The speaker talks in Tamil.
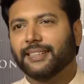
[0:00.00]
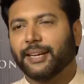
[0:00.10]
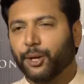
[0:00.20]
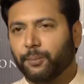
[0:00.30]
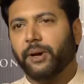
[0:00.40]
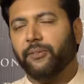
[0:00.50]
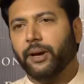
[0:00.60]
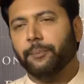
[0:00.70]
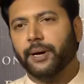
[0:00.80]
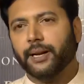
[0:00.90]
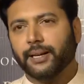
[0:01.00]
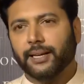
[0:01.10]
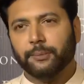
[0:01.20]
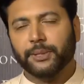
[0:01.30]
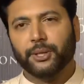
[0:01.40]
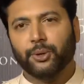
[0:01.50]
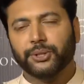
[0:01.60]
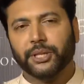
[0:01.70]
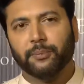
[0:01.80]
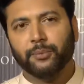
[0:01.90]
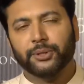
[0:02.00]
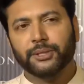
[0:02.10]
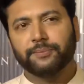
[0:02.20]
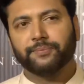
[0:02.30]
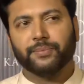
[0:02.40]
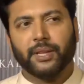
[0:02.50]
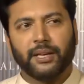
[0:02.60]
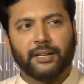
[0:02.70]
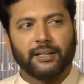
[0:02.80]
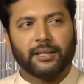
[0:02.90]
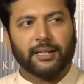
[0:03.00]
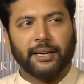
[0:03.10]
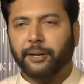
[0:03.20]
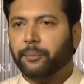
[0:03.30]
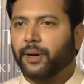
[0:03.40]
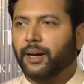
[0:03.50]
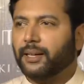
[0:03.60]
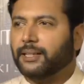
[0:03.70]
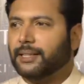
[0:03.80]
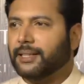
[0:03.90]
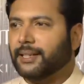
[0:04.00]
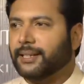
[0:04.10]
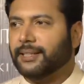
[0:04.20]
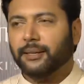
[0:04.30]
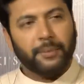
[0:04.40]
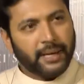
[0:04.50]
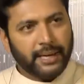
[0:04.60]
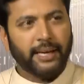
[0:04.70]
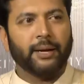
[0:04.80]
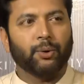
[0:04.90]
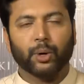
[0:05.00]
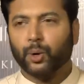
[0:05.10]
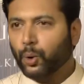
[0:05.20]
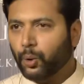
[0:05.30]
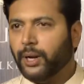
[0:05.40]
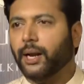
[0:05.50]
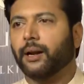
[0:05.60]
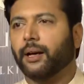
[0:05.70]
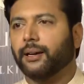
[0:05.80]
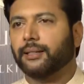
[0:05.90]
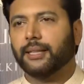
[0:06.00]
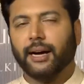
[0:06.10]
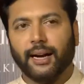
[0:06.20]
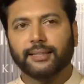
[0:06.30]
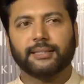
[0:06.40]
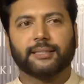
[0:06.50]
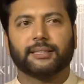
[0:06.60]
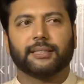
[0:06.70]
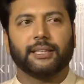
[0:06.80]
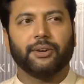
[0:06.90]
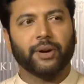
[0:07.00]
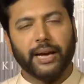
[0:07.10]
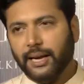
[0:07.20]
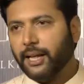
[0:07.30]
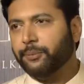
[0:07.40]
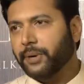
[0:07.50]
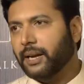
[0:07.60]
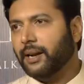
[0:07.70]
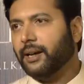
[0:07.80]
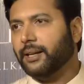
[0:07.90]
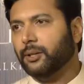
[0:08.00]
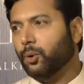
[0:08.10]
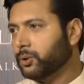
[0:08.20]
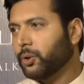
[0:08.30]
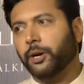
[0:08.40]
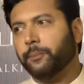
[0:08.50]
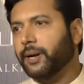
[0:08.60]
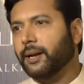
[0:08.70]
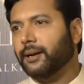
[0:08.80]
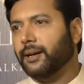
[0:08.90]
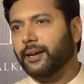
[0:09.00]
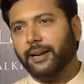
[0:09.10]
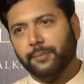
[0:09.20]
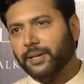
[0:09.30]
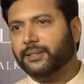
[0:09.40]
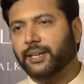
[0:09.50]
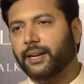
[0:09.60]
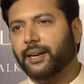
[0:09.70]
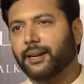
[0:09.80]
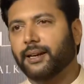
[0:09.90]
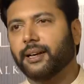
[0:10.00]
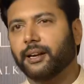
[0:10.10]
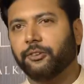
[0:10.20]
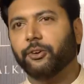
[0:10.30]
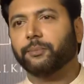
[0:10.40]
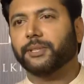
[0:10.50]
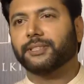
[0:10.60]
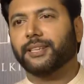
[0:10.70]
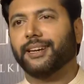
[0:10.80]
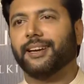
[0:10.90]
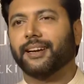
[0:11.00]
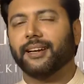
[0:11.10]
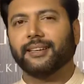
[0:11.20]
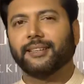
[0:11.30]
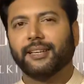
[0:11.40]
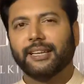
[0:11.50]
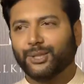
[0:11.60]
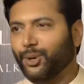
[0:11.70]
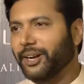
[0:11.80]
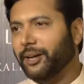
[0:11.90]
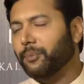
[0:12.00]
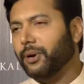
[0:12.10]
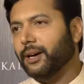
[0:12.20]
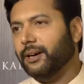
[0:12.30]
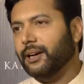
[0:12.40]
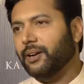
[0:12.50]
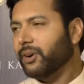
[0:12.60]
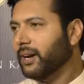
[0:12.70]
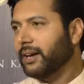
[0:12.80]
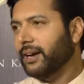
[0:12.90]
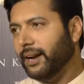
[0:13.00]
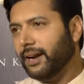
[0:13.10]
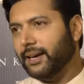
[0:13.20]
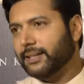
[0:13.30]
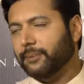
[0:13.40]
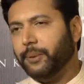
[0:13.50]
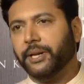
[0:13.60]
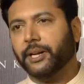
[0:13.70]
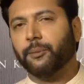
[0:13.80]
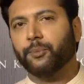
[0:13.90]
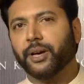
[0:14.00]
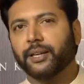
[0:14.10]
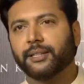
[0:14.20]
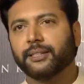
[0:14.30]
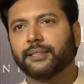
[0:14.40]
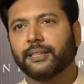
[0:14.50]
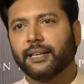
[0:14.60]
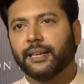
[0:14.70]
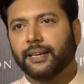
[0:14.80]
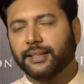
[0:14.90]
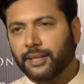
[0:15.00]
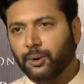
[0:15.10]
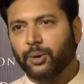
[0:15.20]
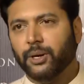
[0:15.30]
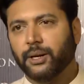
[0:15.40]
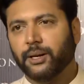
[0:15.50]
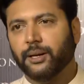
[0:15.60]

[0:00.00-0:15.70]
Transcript: இன்னுமே வியப்பாக இருக்குது அதை பற்றி யோசிக்கும் போது கண்டிப்பாக இது இந்த மாதிரி ஒரு க்ரூ இல்லைன்னா இந்த ஆர்டிஸ்ட் இவங்க எல்லாரும் இல்லைன்னா இந்த ஒத்துழைப்பு இல்லைன்னா ரஹ்மான் சார் இல்லைன்னா ரவிவர்மன் சார் இல்லைன்னா சொல்லிகிட்டே போகலாம் அவங்கெல்லாம் இல்லைன்னா இதை பண்ணியிருக்க முடியாது இந்த ஒரு